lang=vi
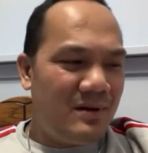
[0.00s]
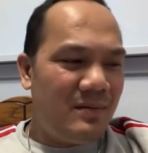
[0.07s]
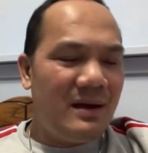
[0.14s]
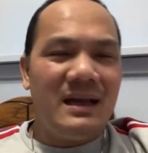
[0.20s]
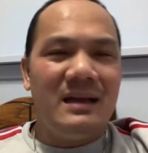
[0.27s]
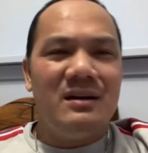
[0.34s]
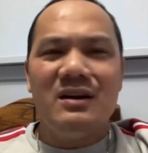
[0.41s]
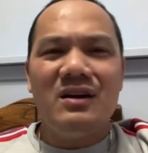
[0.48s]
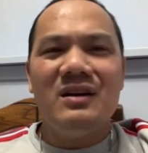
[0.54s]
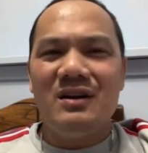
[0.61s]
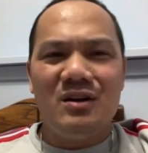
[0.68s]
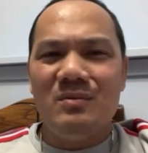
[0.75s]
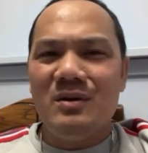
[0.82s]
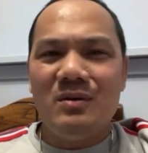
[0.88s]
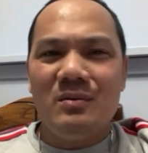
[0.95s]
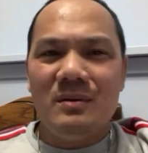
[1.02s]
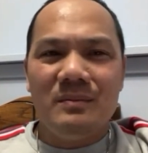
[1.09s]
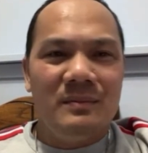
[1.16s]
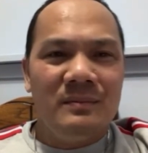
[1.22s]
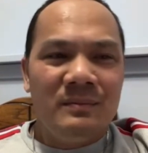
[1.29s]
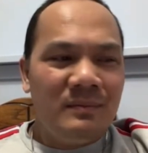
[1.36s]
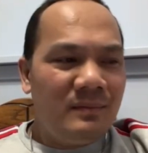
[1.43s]
mà bất kỳ nó nói cái đó cũng ngu lắm
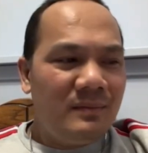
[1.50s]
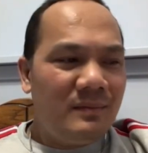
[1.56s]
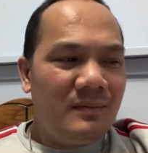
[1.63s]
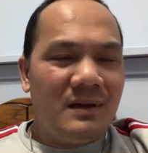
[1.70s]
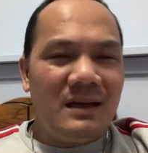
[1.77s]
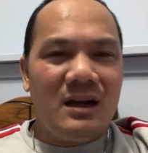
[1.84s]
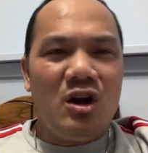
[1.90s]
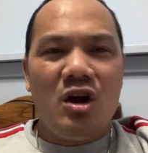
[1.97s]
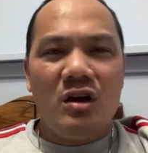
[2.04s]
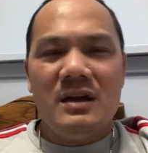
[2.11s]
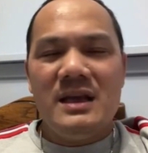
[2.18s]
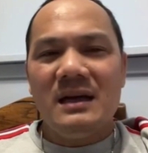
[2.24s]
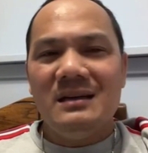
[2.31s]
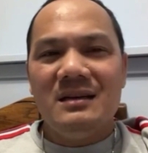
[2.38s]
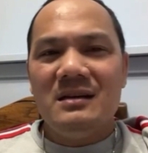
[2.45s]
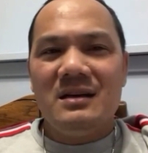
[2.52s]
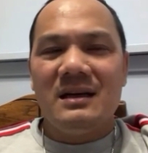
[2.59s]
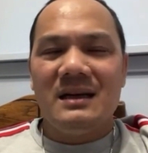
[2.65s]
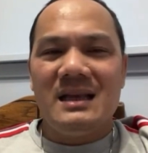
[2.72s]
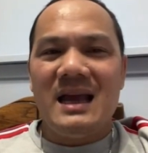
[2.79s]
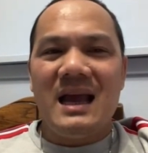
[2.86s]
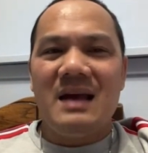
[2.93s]
con nó dân nước cho
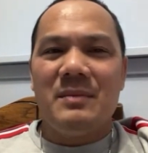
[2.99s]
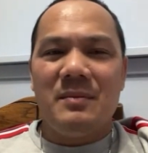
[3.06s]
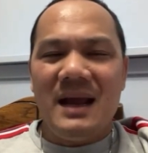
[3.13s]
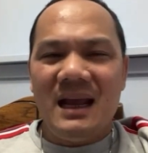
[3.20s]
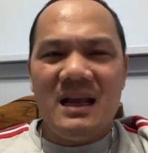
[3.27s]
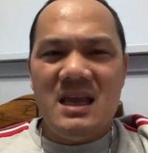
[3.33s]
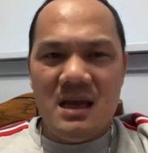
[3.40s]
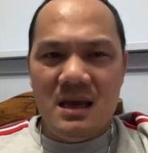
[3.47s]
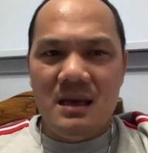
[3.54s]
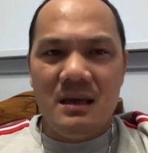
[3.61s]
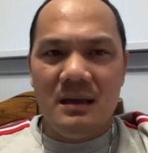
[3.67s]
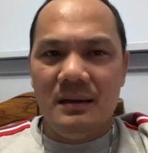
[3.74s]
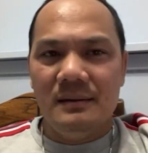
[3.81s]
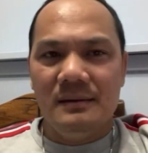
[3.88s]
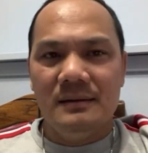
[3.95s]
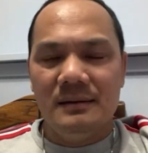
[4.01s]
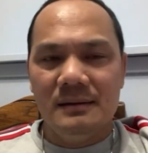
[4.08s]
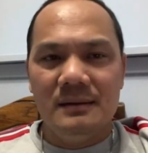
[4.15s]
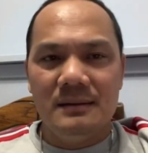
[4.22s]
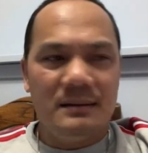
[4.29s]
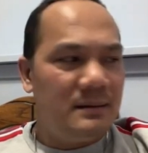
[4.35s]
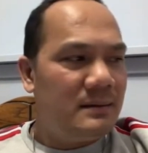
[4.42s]
thằng cha mà bán cái gì
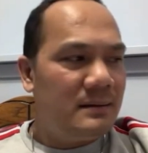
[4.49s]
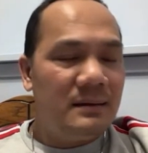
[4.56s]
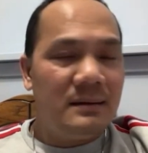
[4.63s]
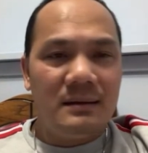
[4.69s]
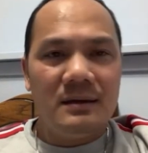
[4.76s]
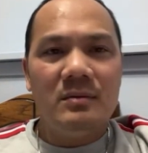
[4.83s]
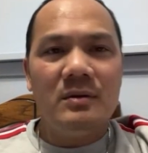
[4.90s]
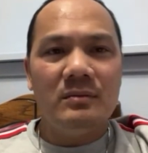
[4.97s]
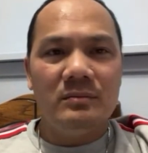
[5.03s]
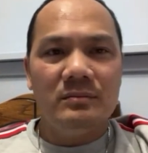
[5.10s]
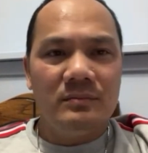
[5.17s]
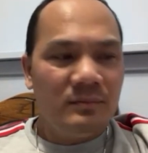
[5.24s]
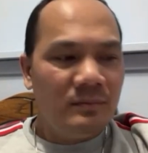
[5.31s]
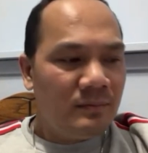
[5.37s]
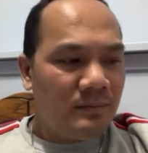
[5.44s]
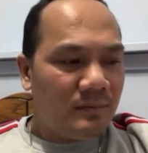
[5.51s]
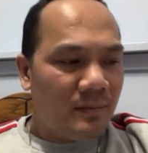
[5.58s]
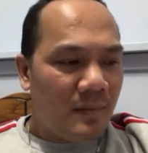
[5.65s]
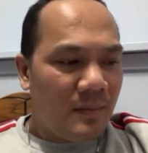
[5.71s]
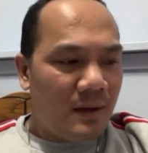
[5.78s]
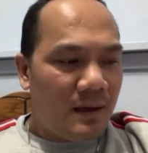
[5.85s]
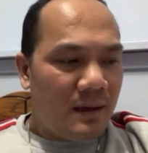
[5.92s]
đúng không
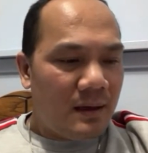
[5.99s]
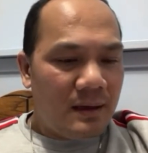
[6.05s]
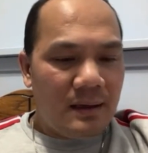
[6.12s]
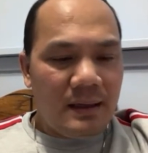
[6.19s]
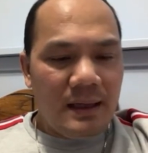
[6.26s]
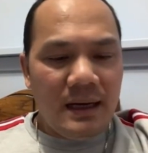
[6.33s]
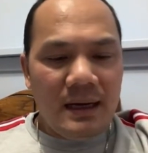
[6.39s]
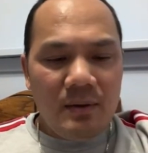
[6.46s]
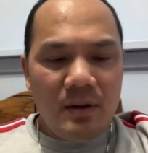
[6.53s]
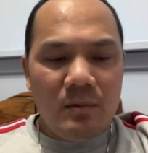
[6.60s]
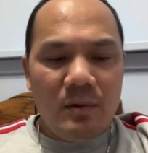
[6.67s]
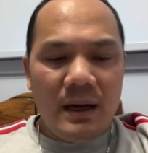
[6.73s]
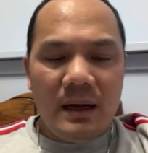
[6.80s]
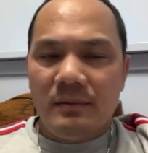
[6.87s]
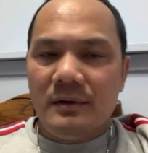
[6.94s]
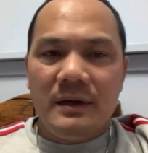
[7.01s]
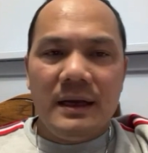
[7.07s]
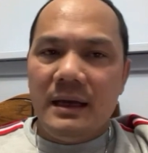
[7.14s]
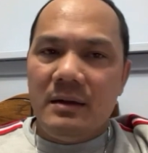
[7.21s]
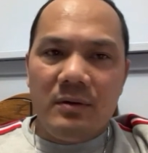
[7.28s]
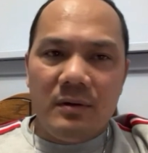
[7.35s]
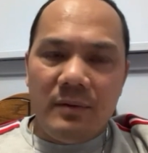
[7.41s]
Việt Nam Cộng Hòa không có
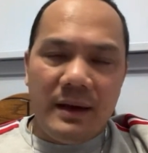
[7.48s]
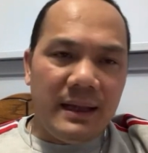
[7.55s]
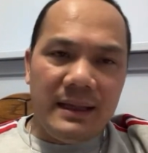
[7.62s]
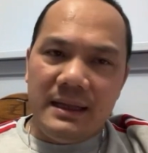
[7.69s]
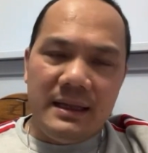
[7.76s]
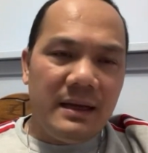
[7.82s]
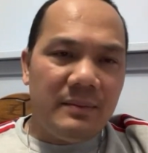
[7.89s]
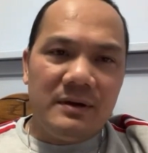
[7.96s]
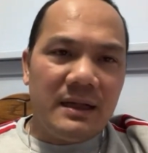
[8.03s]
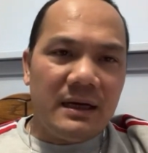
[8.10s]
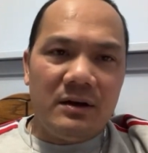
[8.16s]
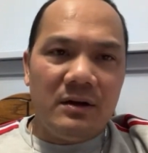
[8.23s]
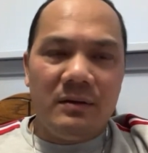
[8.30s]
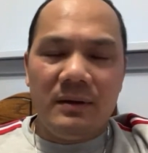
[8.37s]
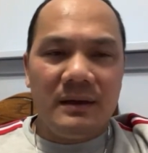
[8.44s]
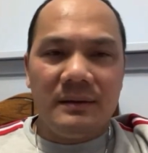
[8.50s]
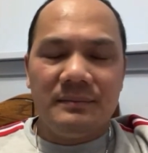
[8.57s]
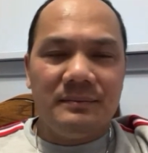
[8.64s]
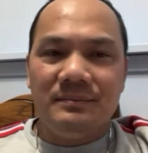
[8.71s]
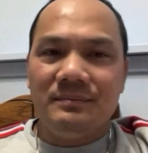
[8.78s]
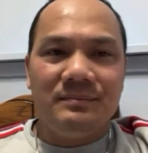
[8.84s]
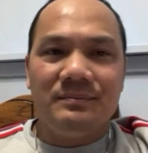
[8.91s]
ký quần què gì với hiệp ước thành đô hết
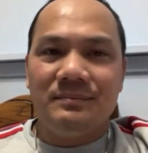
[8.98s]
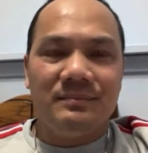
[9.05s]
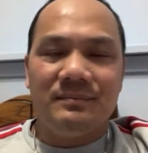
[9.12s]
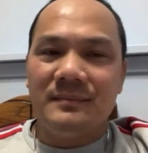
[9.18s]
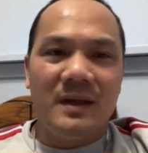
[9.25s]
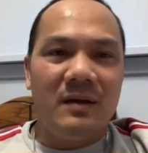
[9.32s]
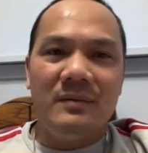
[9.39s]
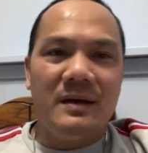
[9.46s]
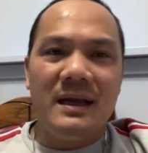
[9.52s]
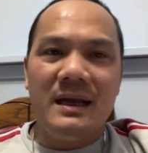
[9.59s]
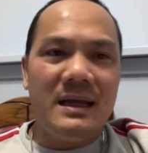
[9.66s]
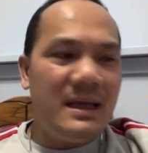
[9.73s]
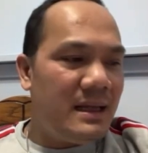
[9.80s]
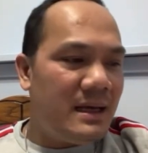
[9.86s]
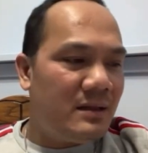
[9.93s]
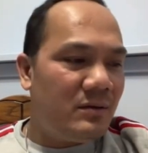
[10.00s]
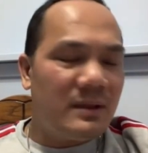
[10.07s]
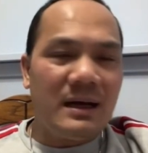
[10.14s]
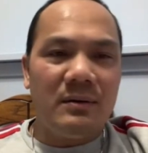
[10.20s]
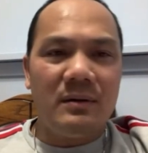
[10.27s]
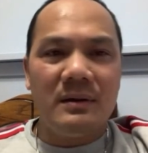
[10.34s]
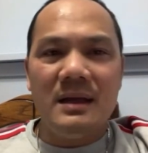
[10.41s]
không có ký gì với tụi
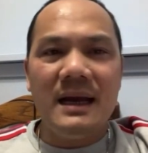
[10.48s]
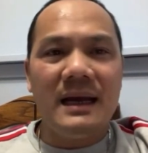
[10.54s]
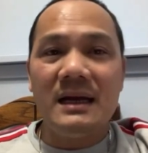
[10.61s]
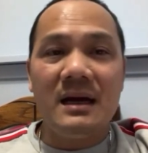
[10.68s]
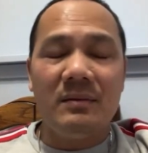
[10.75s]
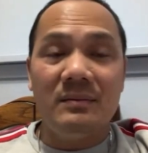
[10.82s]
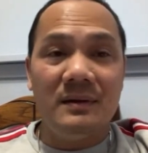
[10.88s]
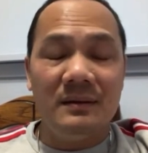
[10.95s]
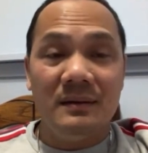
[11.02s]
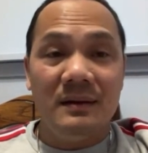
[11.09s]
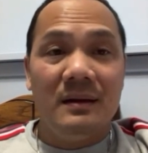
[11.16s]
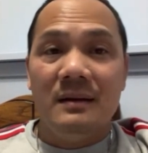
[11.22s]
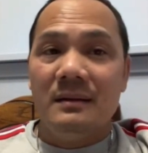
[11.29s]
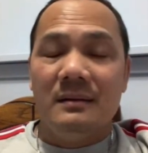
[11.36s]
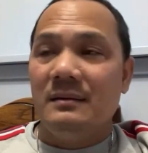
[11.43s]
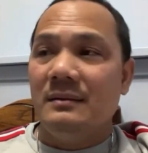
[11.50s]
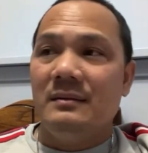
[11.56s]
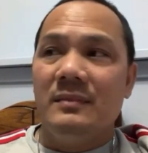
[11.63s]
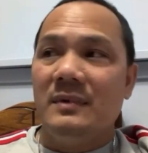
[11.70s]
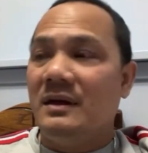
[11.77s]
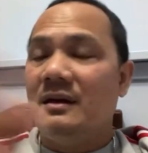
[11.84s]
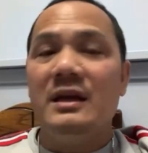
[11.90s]
tàu rồi với hán cộng hết
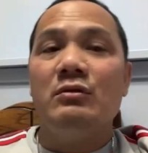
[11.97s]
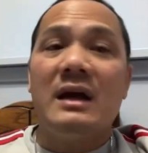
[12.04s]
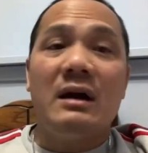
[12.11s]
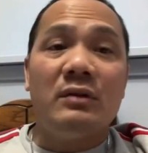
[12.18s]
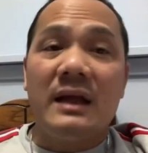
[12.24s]
mình đứng kêu tàu